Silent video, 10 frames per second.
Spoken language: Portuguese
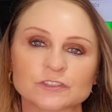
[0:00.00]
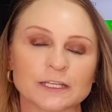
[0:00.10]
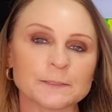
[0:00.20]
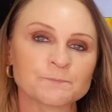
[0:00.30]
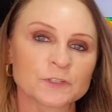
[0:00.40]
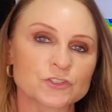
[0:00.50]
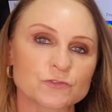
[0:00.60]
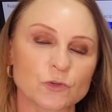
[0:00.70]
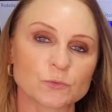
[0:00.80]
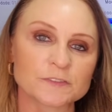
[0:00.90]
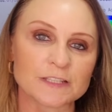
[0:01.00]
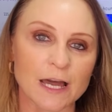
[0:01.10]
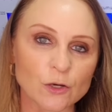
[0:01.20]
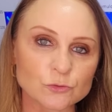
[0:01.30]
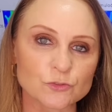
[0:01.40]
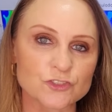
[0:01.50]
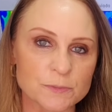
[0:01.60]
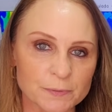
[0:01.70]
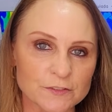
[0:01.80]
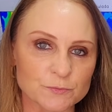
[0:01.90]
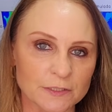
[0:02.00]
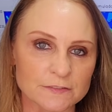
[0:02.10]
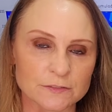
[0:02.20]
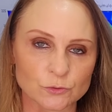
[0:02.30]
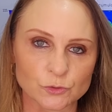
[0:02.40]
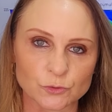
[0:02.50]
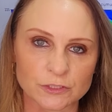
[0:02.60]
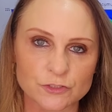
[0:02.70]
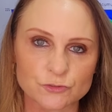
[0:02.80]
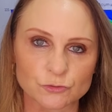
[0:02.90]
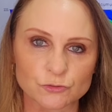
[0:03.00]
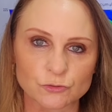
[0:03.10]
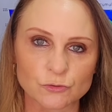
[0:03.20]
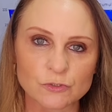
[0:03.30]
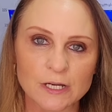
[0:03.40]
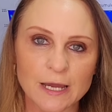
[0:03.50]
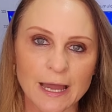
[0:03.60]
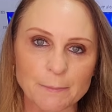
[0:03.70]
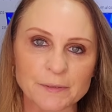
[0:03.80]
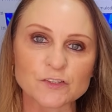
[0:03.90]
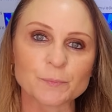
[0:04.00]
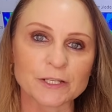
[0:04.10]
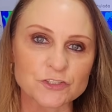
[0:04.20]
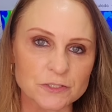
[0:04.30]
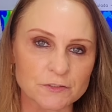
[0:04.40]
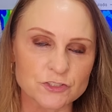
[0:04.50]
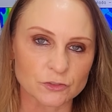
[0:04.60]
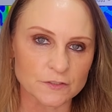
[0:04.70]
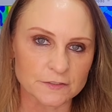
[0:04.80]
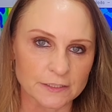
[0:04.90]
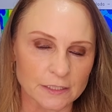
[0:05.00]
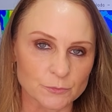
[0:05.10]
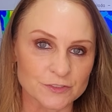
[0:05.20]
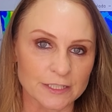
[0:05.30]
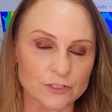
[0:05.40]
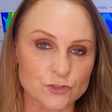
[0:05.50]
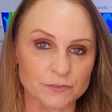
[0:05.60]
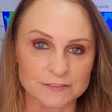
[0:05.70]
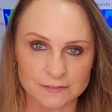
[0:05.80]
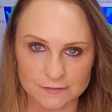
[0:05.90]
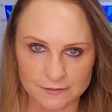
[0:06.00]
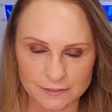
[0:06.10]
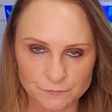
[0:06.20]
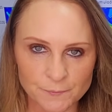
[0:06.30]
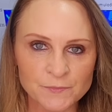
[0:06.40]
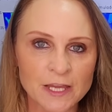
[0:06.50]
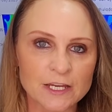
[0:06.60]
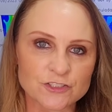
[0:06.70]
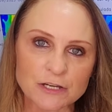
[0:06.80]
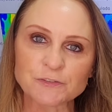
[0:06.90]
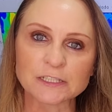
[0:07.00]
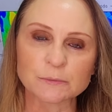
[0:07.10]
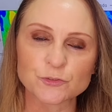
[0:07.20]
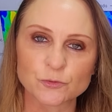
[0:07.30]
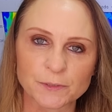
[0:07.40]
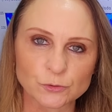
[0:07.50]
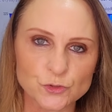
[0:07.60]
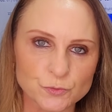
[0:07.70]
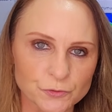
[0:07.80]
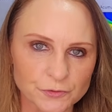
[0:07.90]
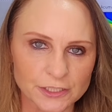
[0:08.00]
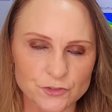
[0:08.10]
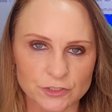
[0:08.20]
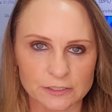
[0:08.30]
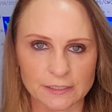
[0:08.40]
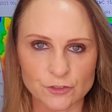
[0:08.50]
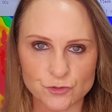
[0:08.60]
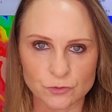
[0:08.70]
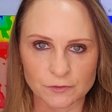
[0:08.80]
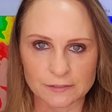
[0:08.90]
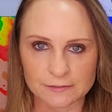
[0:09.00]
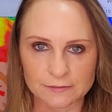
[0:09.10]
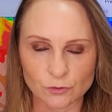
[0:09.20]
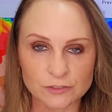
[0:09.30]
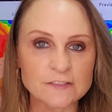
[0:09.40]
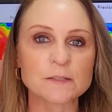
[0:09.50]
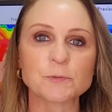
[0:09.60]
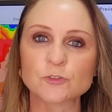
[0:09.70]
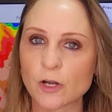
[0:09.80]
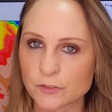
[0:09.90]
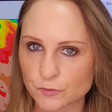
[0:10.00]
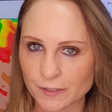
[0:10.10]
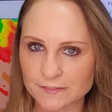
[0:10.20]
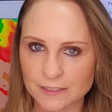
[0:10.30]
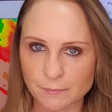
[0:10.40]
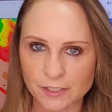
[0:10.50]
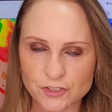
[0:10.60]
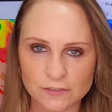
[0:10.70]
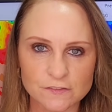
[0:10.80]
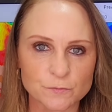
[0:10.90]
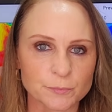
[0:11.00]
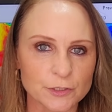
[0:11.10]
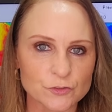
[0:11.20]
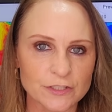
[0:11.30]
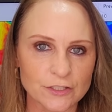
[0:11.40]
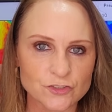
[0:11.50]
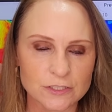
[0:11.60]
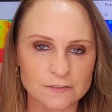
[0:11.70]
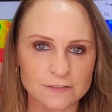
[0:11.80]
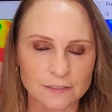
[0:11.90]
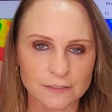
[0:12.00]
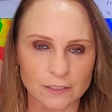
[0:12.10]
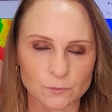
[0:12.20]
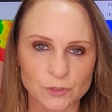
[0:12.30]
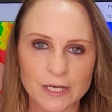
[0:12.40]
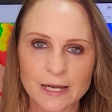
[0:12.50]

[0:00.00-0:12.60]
aí de volumes altos de precipitação no Rio Grande do Sul, a perspectiva de que nós tenhamos aí chuva excessiva. Já falamos no penúltimo vídeo que tem chuva, são três episódios basicamente nesses primeiros dez dias de setembro